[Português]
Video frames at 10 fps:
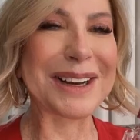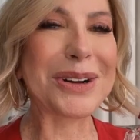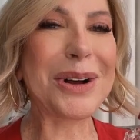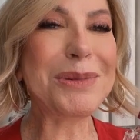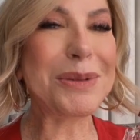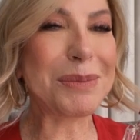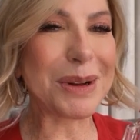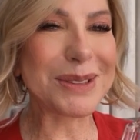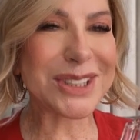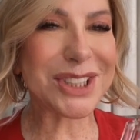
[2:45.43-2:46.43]
Como um
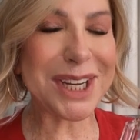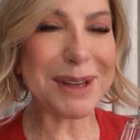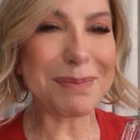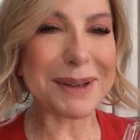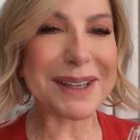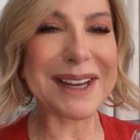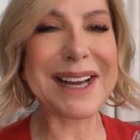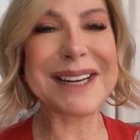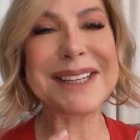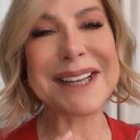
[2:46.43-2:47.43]
bom chipre,
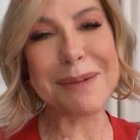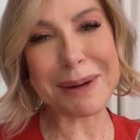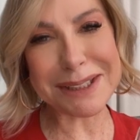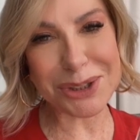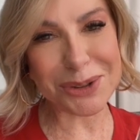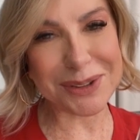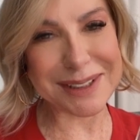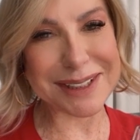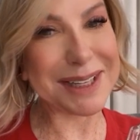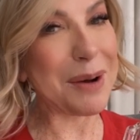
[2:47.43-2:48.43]
ela tem
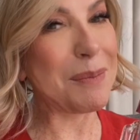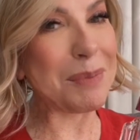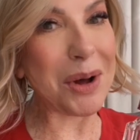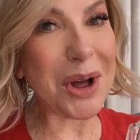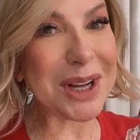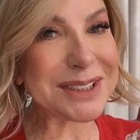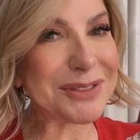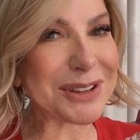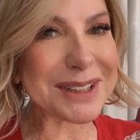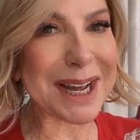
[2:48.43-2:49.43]
patchouli, não pode
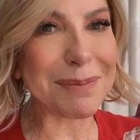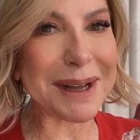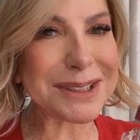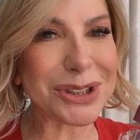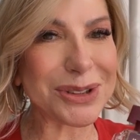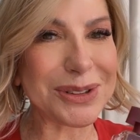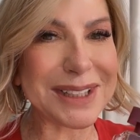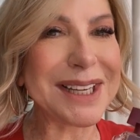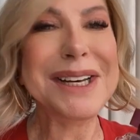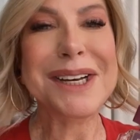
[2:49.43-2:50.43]
faltar
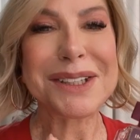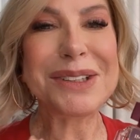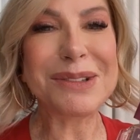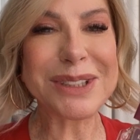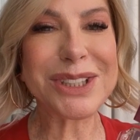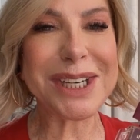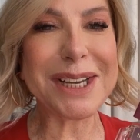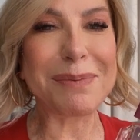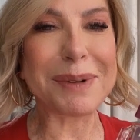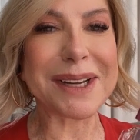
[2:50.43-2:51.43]
patchouli num
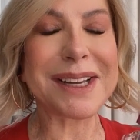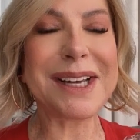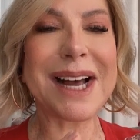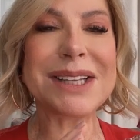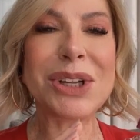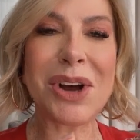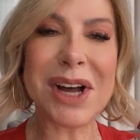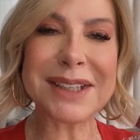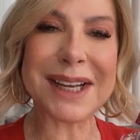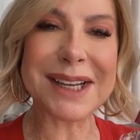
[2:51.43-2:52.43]
chipre. E a
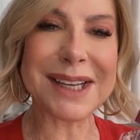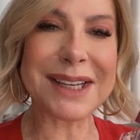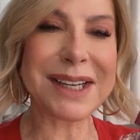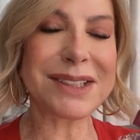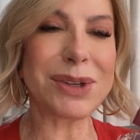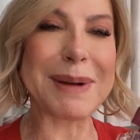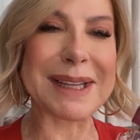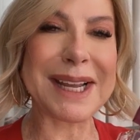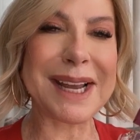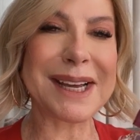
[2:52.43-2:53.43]
nota aqui de
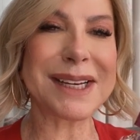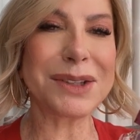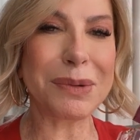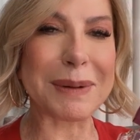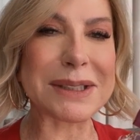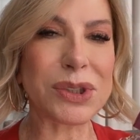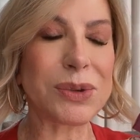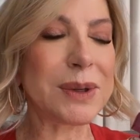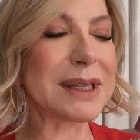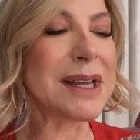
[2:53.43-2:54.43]
madeira do
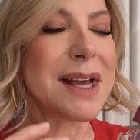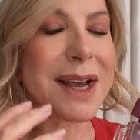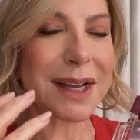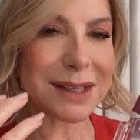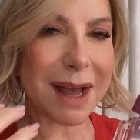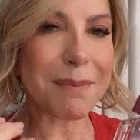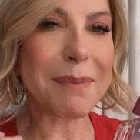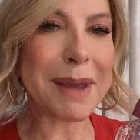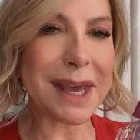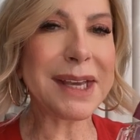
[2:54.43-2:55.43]
patchouli tá
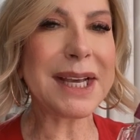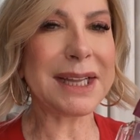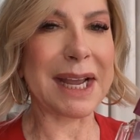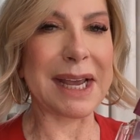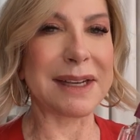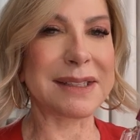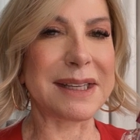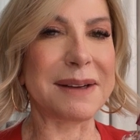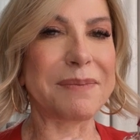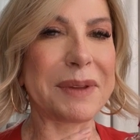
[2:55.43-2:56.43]
bem
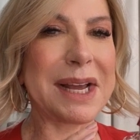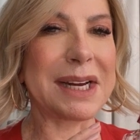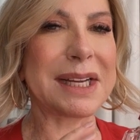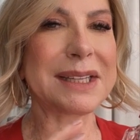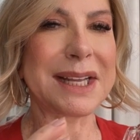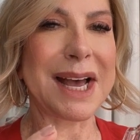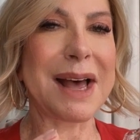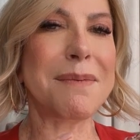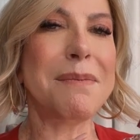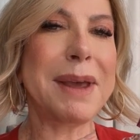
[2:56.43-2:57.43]
intensa, ela
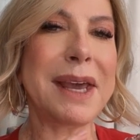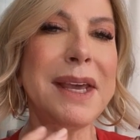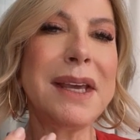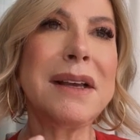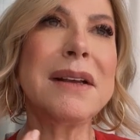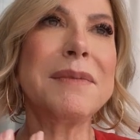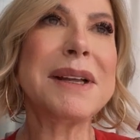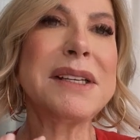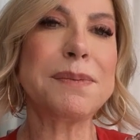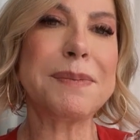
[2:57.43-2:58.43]
tá bem
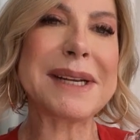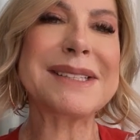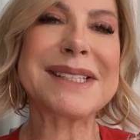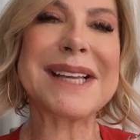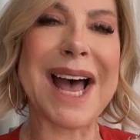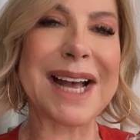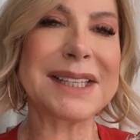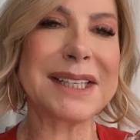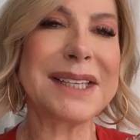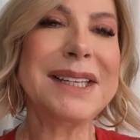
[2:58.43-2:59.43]

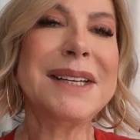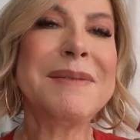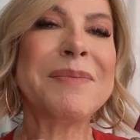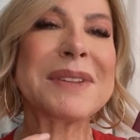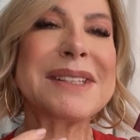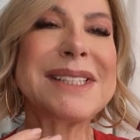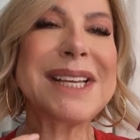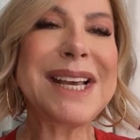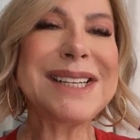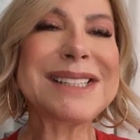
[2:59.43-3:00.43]
expressada,
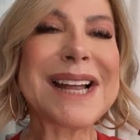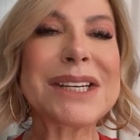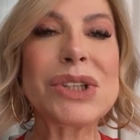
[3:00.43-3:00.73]
sem estar